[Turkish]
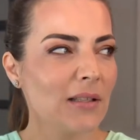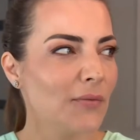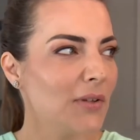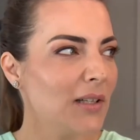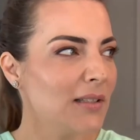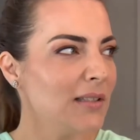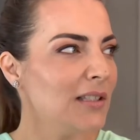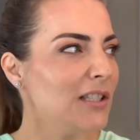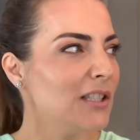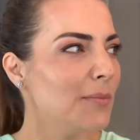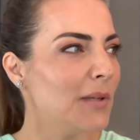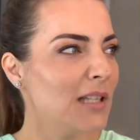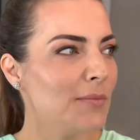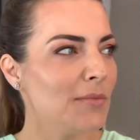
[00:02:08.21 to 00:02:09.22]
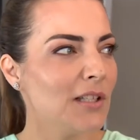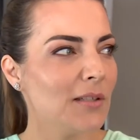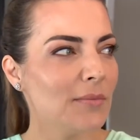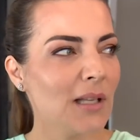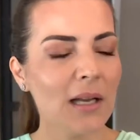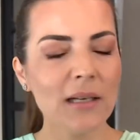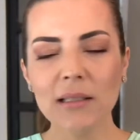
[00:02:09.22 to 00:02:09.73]
işte Fırat'ın işi, benim
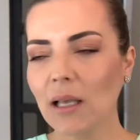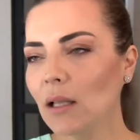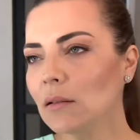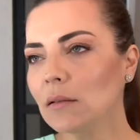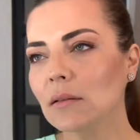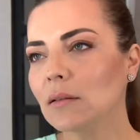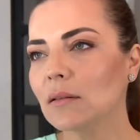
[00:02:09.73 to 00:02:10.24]
işim derken